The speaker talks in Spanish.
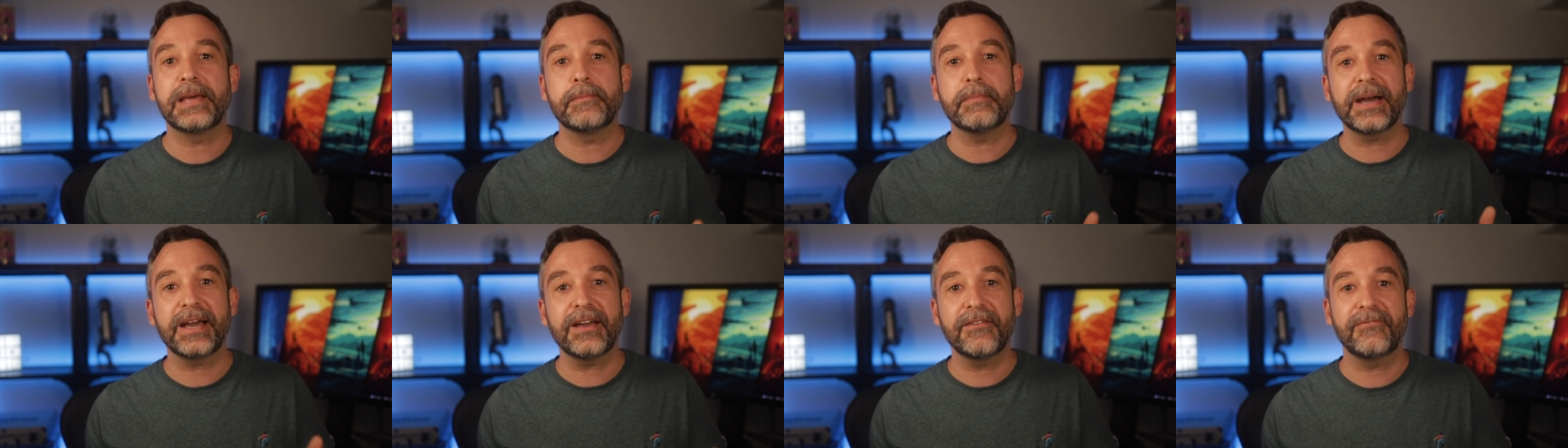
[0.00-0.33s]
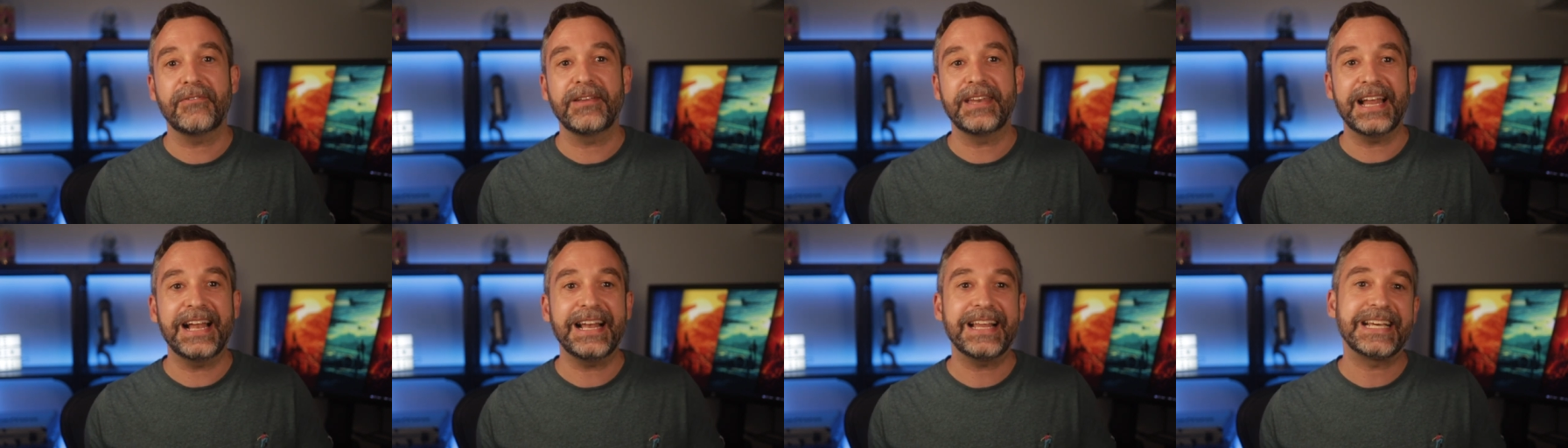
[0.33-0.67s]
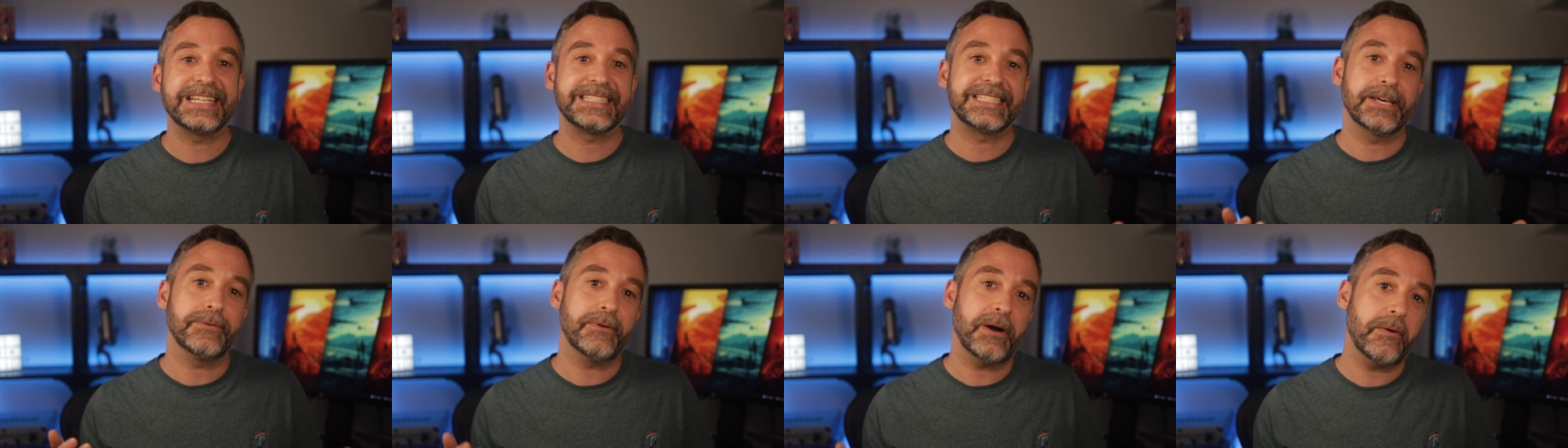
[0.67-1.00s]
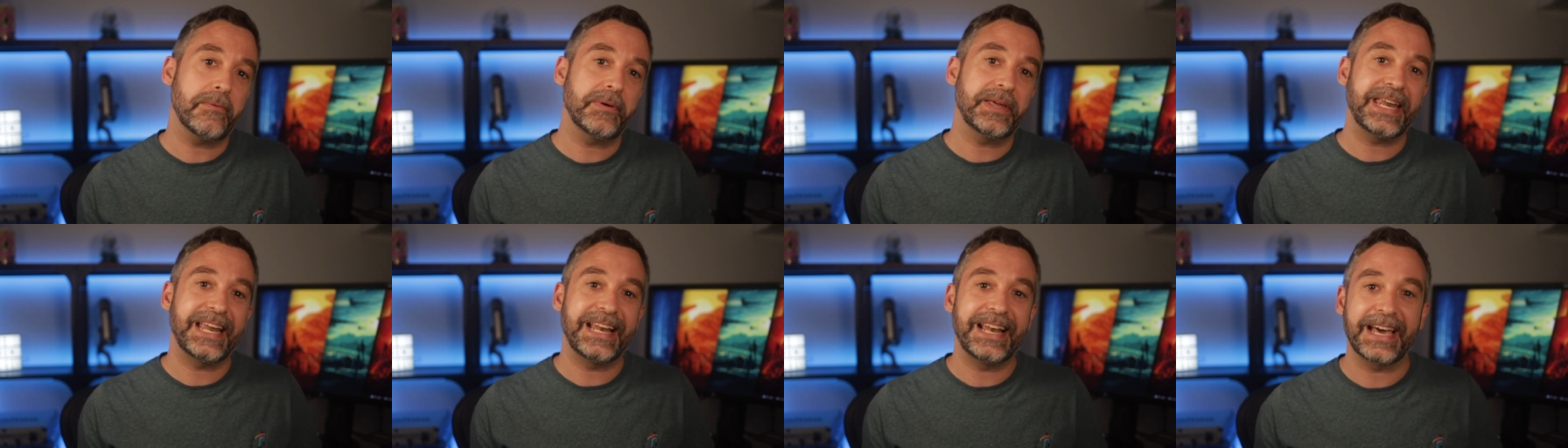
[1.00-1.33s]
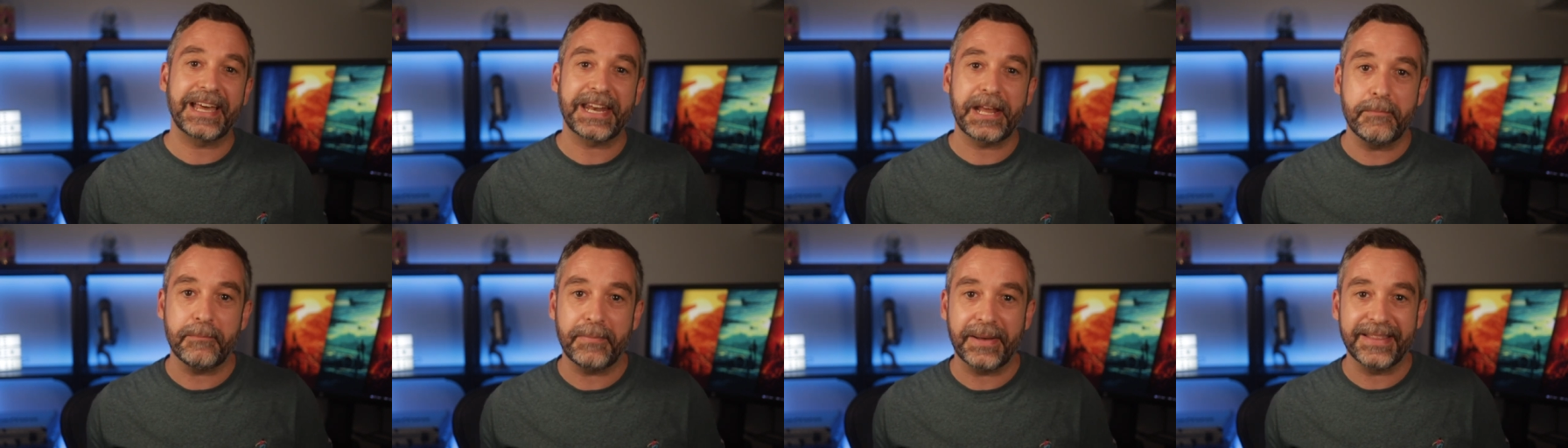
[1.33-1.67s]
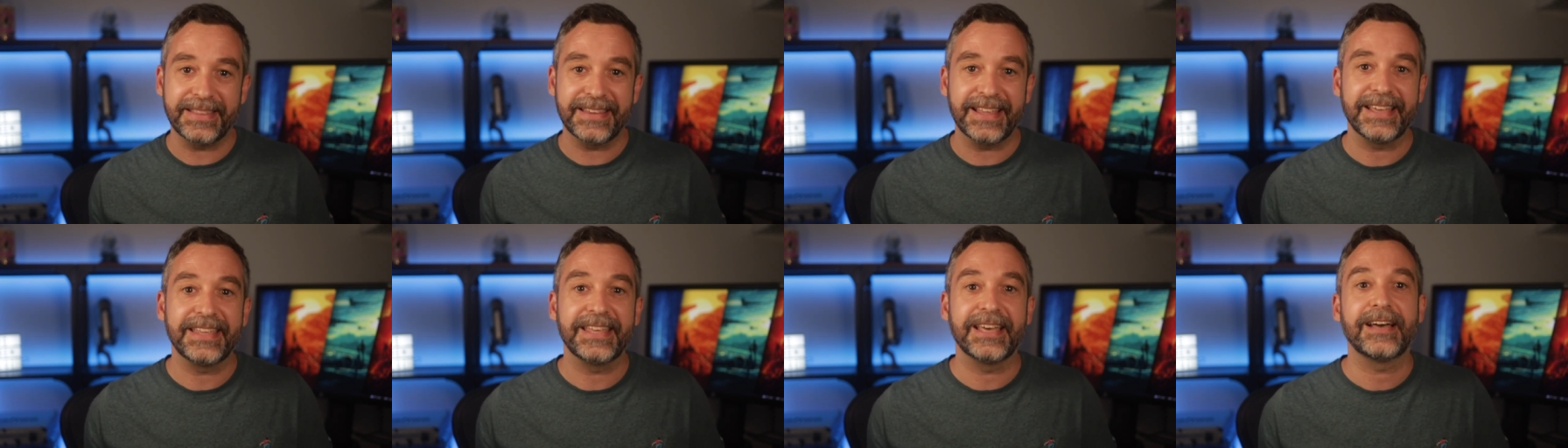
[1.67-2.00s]
imagen final que se va a ver en la gran
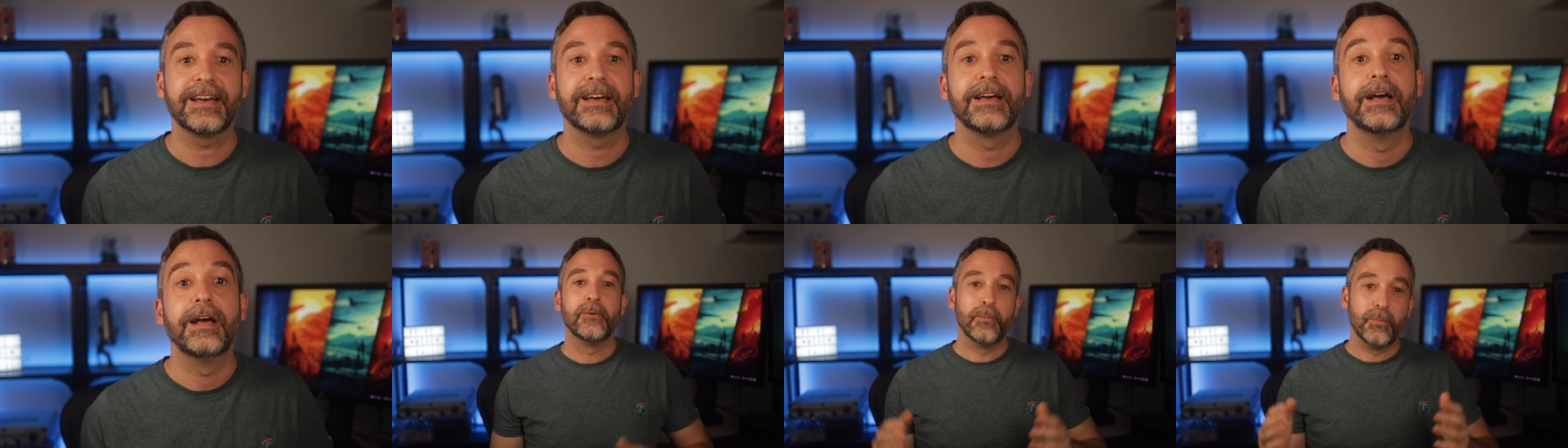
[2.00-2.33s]
pantalla.